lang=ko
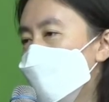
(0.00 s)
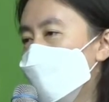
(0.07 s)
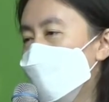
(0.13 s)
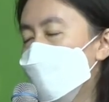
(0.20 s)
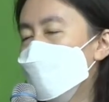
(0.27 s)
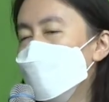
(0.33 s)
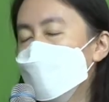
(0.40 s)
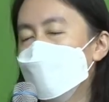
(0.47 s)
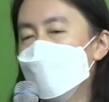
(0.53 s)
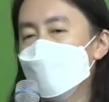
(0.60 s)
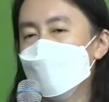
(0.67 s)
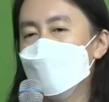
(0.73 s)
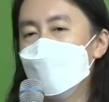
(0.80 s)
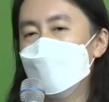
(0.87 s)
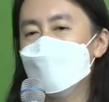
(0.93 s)
입었다는
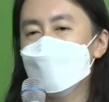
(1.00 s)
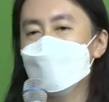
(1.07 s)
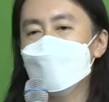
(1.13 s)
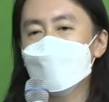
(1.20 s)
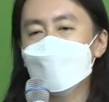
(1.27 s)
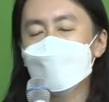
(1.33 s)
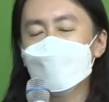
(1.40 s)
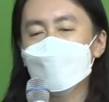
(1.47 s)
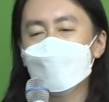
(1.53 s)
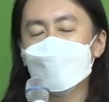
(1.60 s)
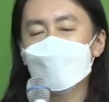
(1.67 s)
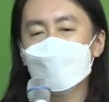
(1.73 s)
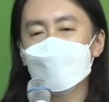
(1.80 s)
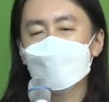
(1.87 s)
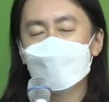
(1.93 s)
이 말씀을
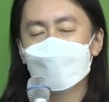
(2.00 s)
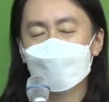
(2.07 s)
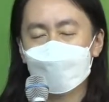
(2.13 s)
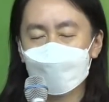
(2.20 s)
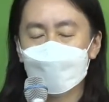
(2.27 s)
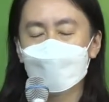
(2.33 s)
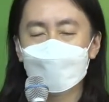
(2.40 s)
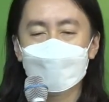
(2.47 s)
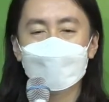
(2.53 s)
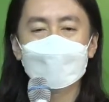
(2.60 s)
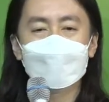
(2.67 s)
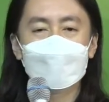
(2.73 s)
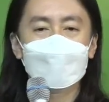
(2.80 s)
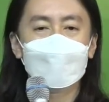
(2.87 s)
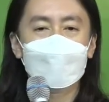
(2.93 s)
붙들고 저 눈물로
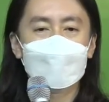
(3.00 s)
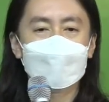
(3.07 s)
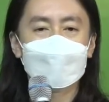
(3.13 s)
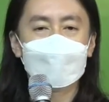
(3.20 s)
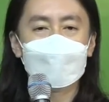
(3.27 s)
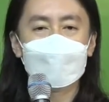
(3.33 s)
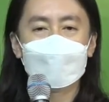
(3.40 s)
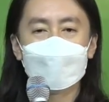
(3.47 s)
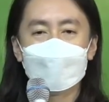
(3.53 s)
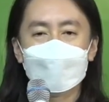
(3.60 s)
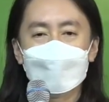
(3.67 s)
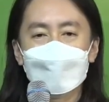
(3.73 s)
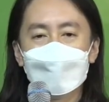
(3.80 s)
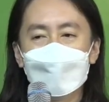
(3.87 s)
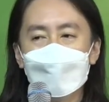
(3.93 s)
기도할 때
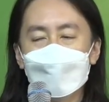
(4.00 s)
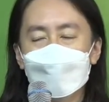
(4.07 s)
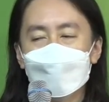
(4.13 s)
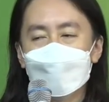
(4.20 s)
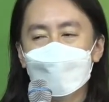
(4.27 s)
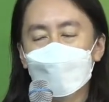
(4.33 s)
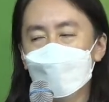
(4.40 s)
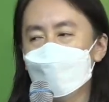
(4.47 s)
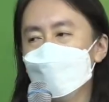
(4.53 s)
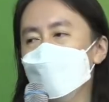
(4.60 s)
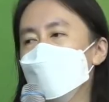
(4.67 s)
몸도